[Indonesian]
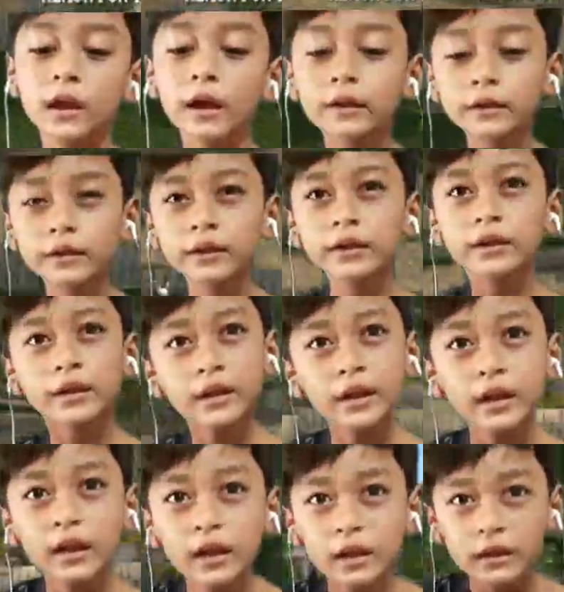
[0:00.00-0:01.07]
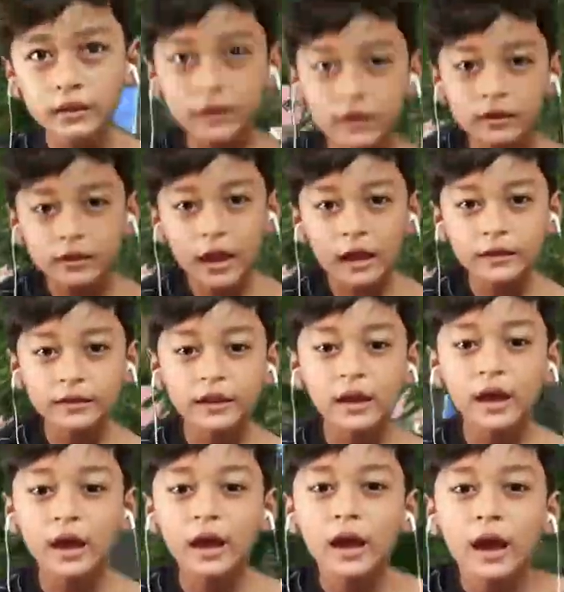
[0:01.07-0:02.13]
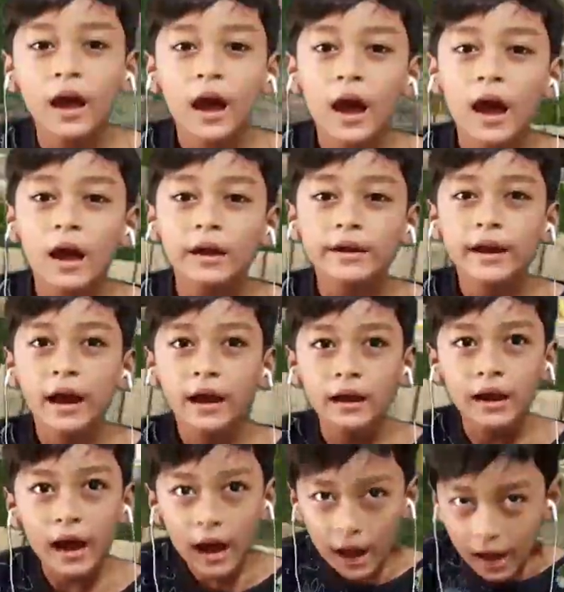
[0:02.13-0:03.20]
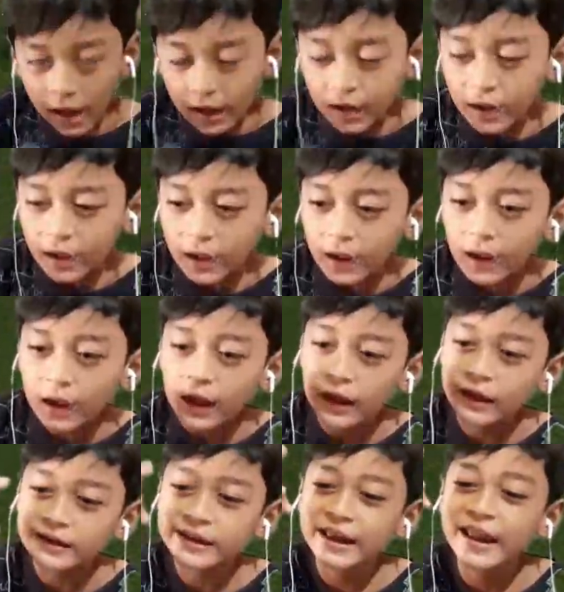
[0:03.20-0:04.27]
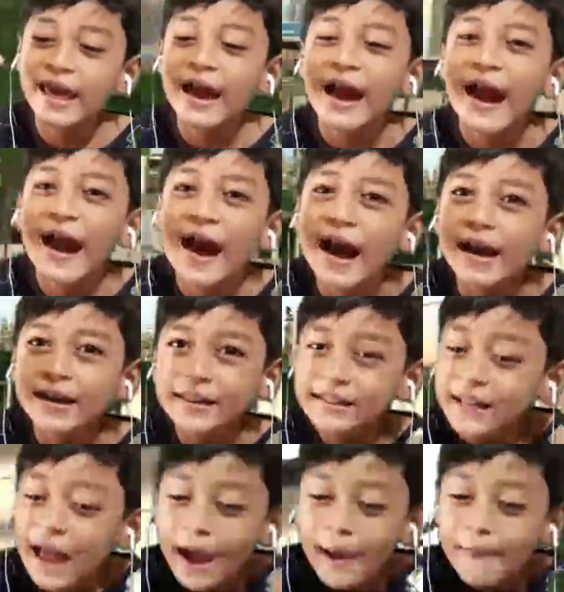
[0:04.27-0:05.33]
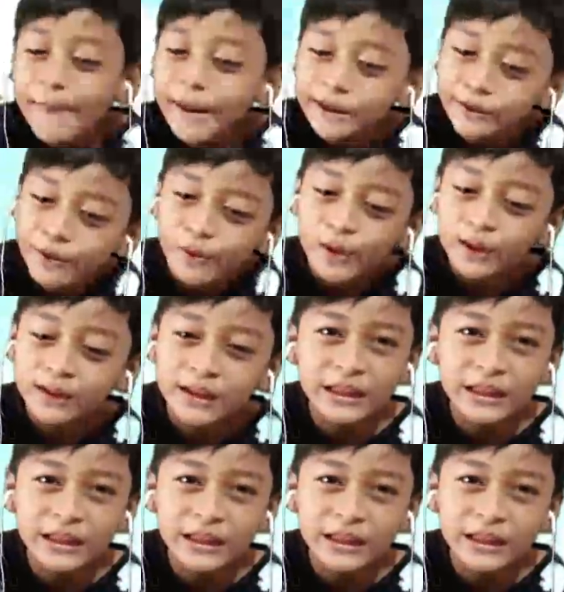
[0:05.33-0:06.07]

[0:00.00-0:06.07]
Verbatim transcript: Go Simulator dan ini game ya yang sangat seru banget. Nah tapi sayangnya aku harus mainnya di